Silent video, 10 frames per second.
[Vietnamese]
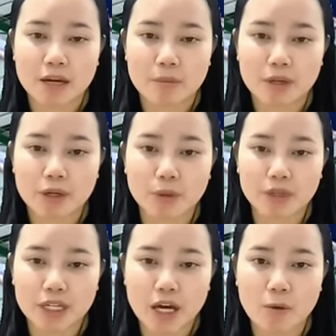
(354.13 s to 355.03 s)
biến đổi
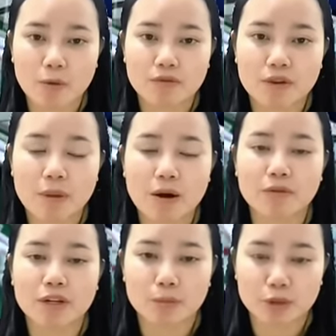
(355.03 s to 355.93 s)
khí hậu và bảo
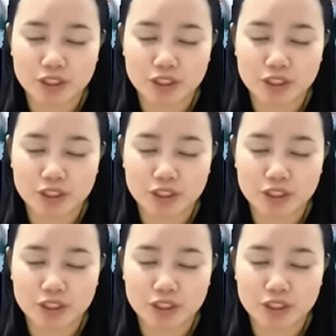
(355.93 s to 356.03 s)
vệ môi